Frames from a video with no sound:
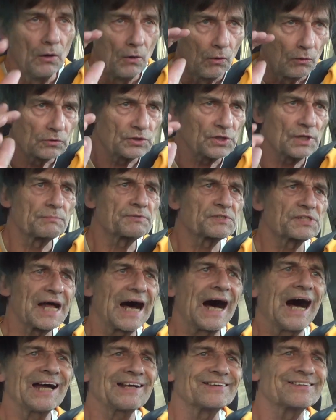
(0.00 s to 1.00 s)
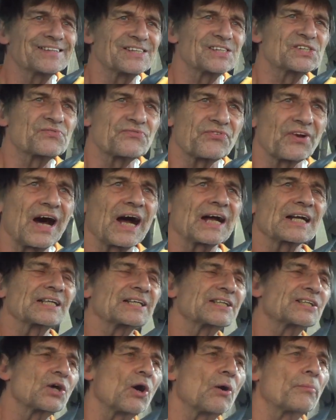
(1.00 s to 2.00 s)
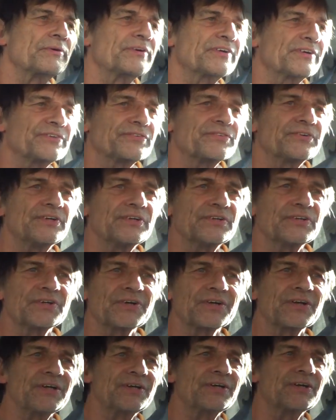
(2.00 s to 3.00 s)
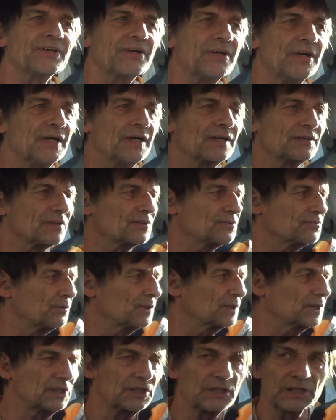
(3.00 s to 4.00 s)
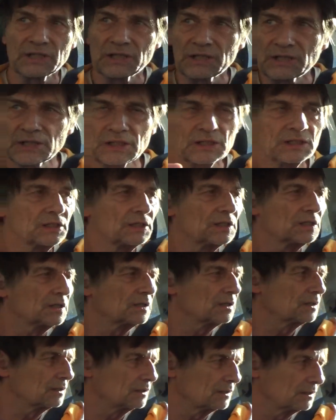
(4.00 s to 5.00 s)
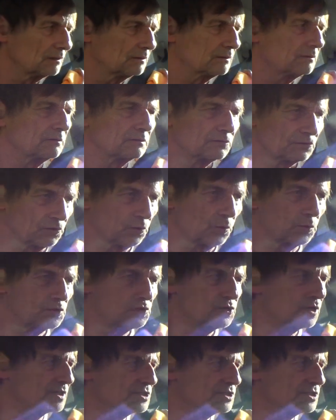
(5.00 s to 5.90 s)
Und selbst da ist es fraglich, ob ich es hinkriege, das wirklich so zu